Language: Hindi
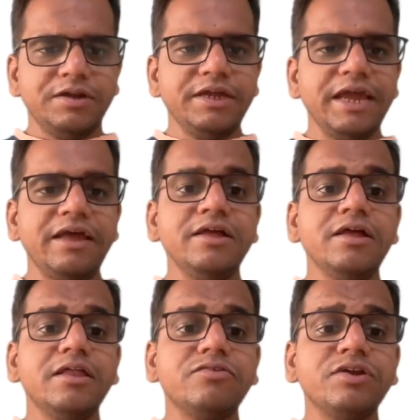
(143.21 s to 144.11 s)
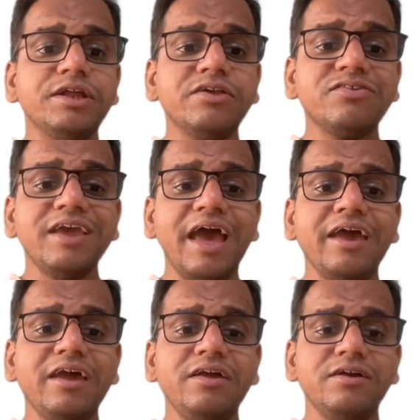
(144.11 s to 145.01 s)
ठीक है सिटी एक्स क्या
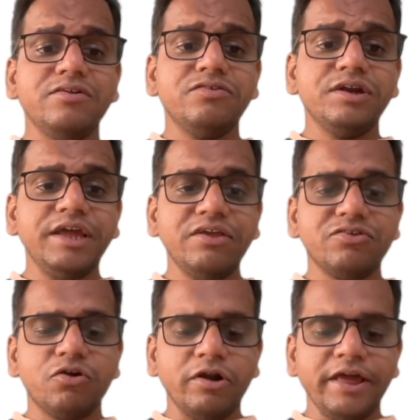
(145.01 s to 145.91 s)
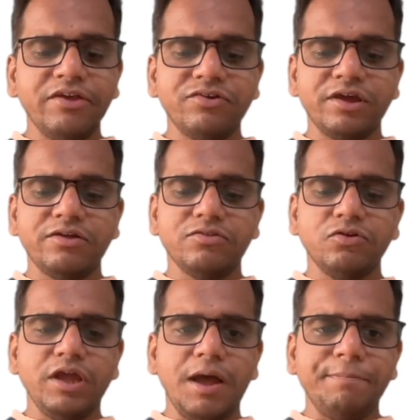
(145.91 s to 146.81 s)
है सी टी एक्स कॉन्टेक्स्ट है तो
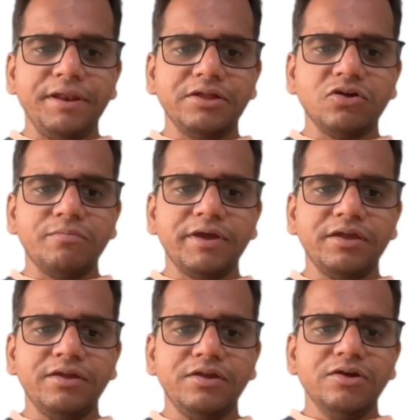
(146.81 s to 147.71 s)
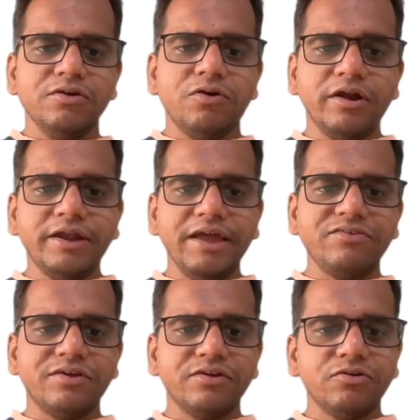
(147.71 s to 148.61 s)
यहाँ पे लिखता हूँ मैं
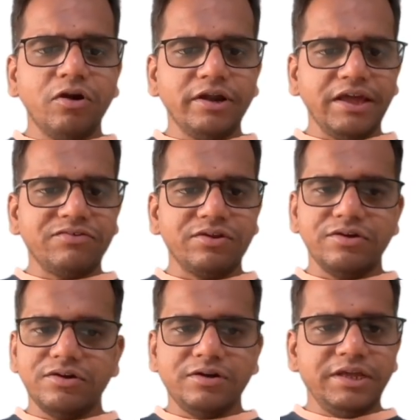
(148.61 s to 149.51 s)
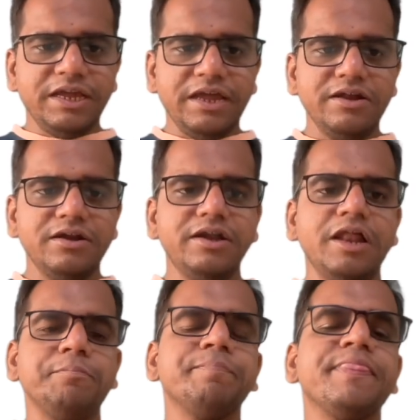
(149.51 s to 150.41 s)
कॉन्टेक्स्ट कॉन्टेक्स्ट ठीक है
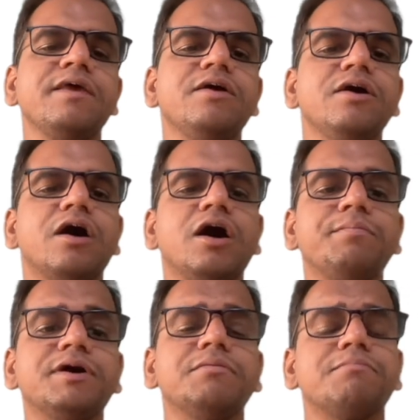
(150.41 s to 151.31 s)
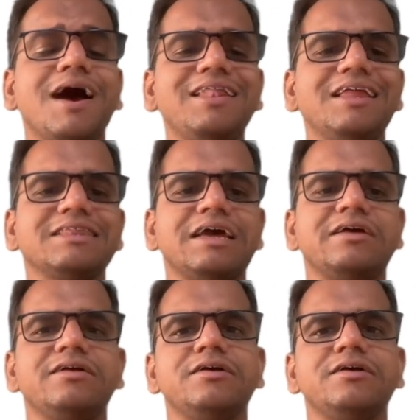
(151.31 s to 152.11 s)
डन अब मान लेते हैं